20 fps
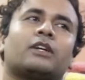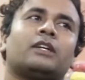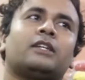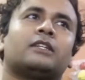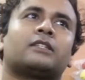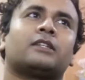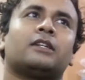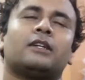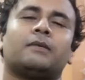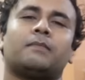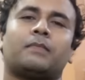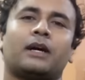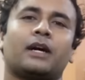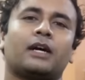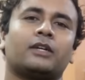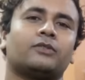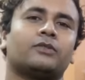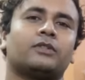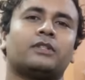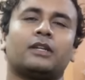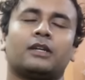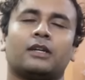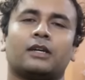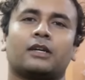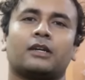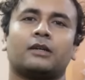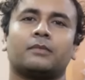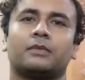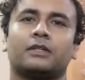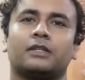रॉक कंडीशन है बाघाजुद्दीन
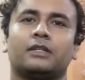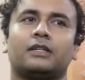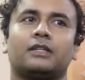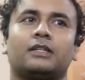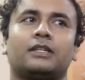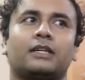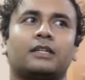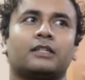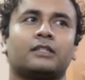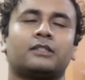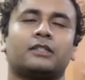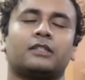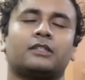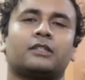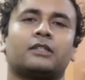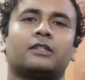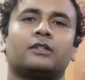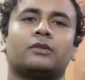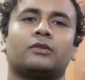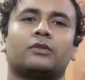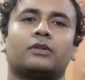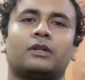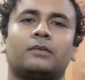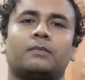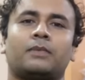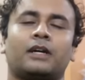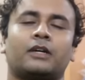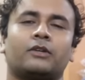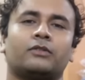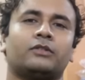इलाका में नियर स्टेशन होगा
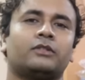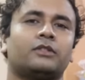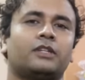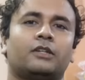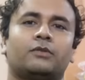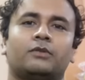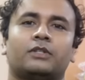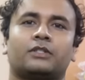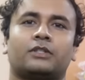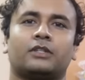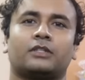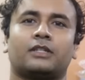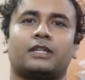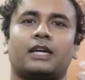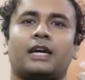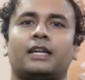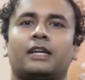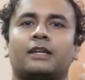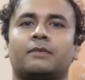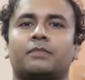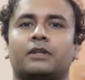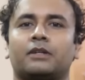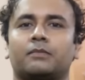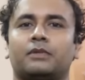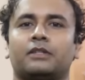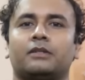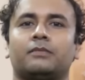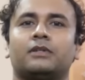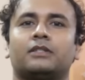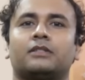बाघाजुद्दीन रेलवे स्टेशन हाईलैंड पार्क
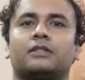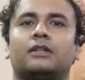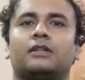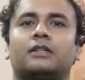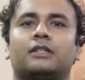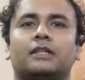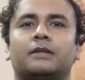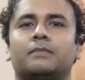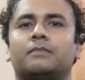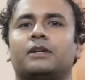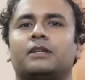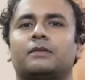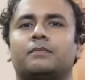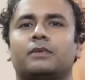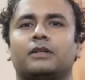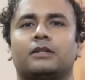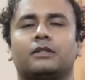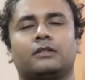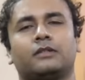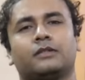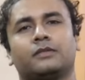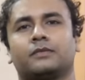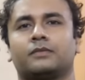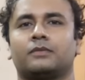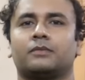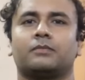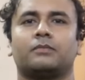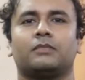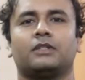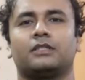बिग बाजार ई एम बाईपास
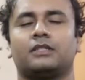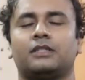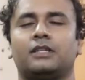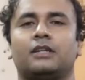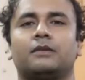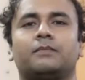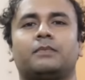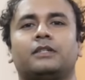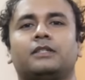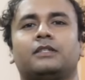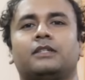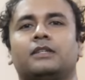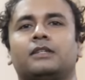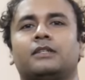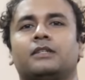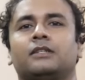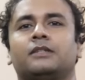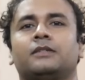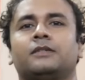बस यहाँ पर ही है